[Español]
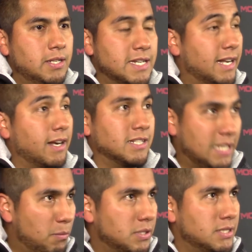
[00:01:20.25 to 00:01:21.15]
y
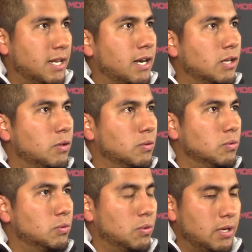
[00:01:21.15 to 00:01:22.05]
regresamos a cerrar con
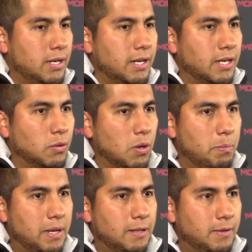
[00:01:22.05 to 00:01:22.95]
un tour en
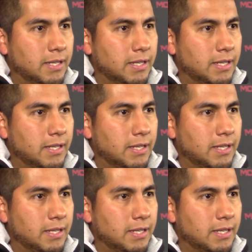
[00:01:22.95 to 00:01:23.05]
Europa.